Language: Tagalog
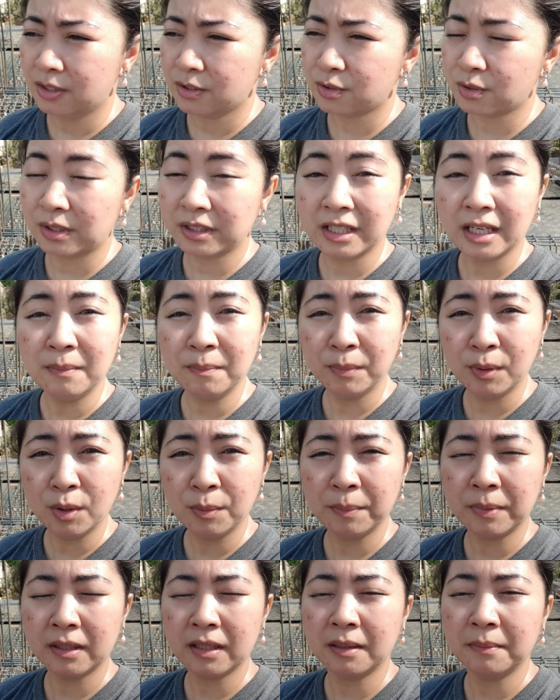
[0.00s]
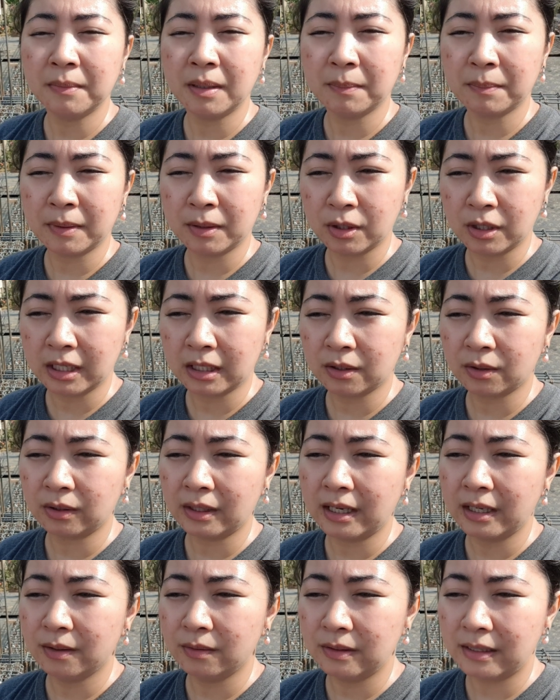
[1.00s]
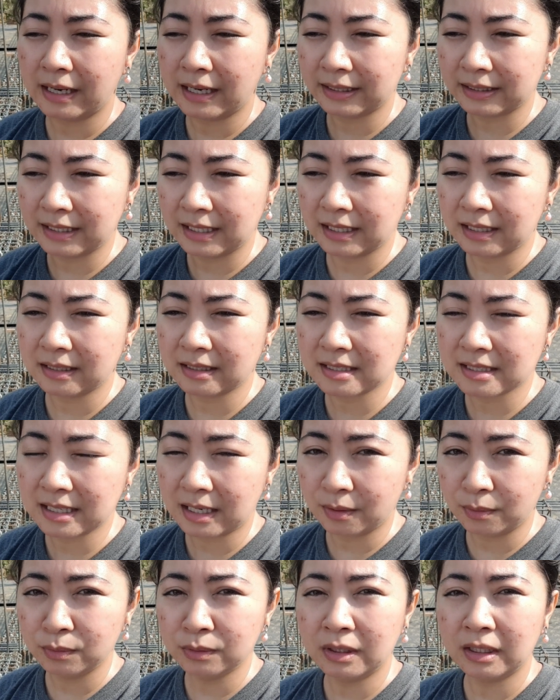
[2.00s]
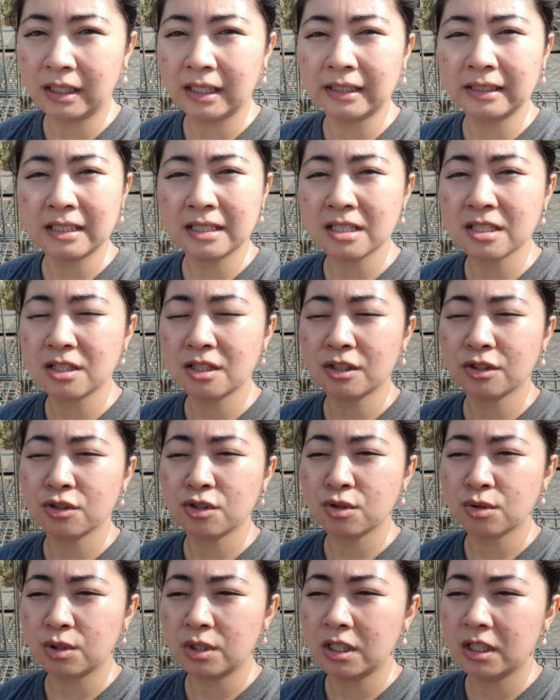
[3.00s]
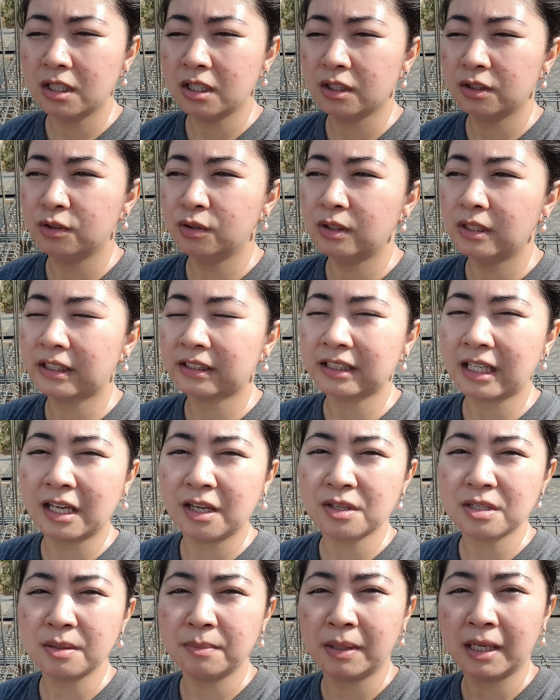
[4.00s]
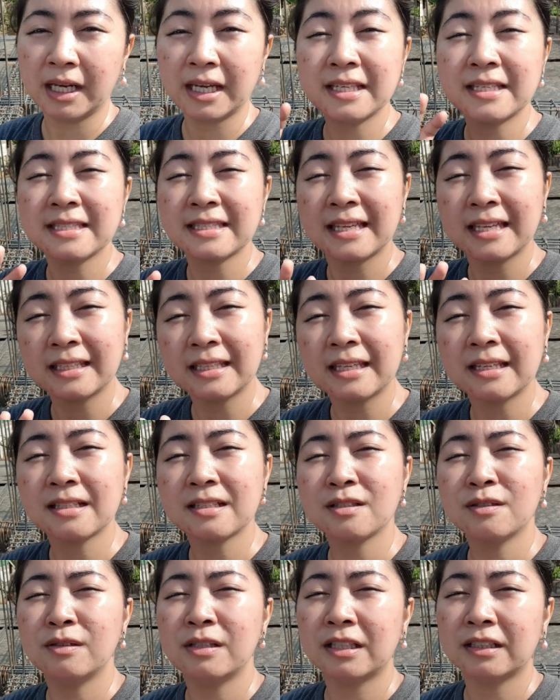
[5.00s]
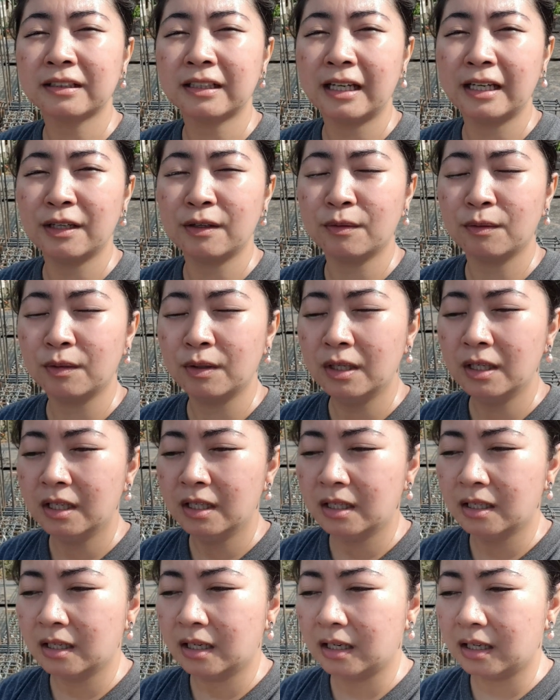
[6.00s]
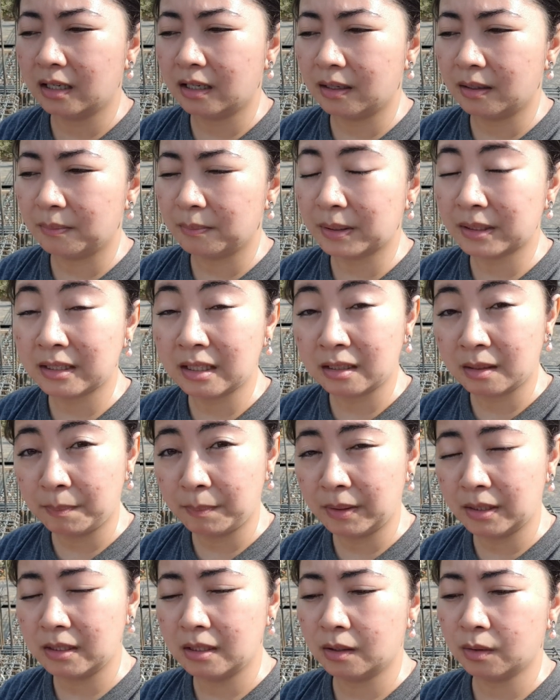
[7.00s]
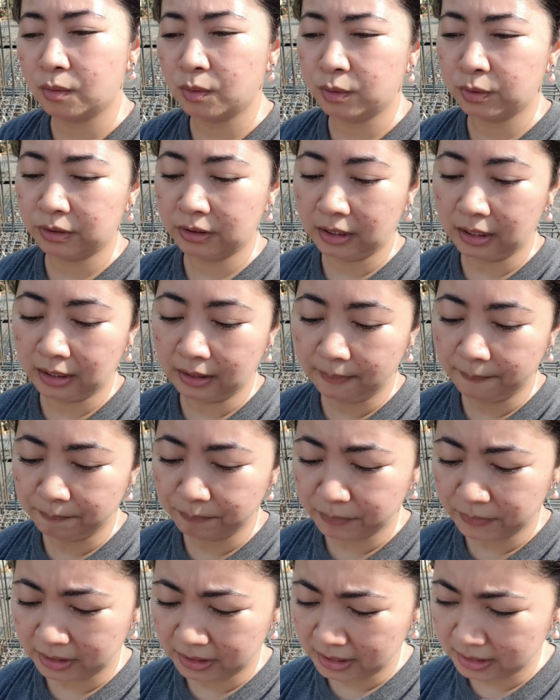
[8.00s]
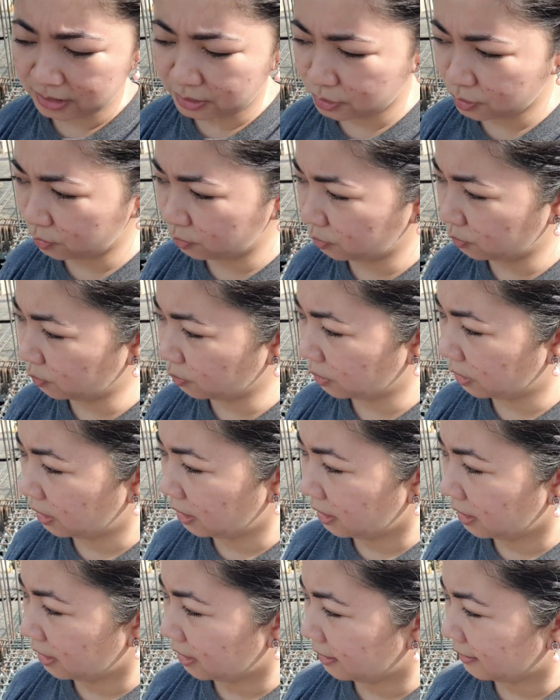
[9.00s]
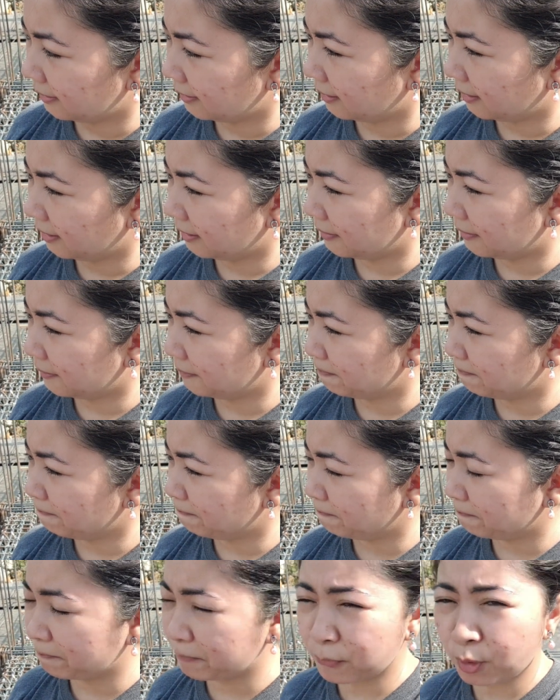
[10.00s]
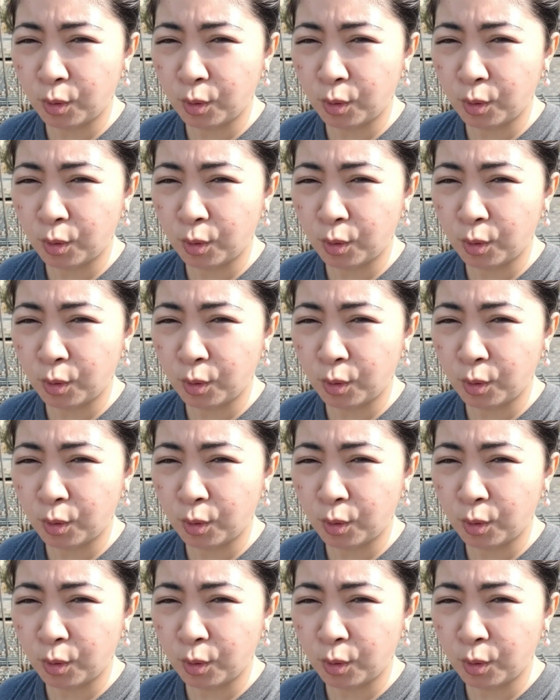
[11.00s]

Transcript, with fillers: So again po, pagka may proyekto tayo, laging sound ang ating structure. Doon lang tayo sa mga aesthetics, doon lang tayo uh, magtitipid ng konti. Ayan, so um,